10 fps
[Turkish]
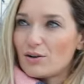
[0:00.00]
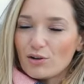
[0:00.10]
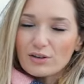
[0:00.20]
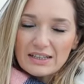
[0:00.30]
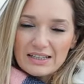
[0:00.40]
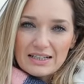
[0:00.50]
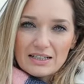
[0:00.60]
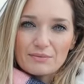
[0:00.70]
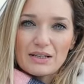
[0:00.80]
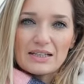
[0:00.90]
o iç
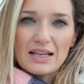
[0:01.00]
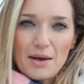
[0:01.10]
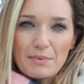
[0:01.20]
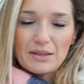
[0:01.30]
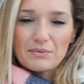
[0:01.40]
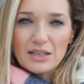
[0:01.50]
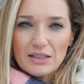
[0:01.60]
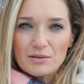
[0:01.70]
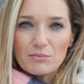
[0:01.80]
kısımları sevmedim. Sanırım